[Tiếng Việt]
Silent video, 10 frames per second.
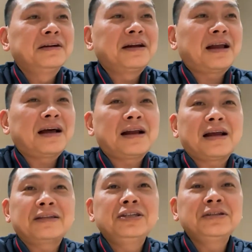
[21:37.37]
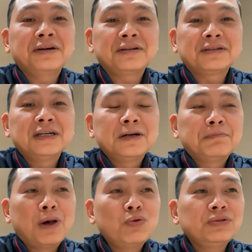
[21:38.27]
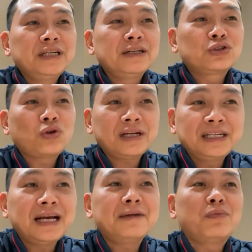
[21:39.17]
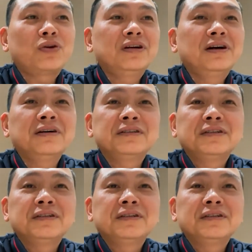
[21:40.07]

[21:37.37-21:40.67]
là tri thức, bỗng nhiên xuất hiện một đứa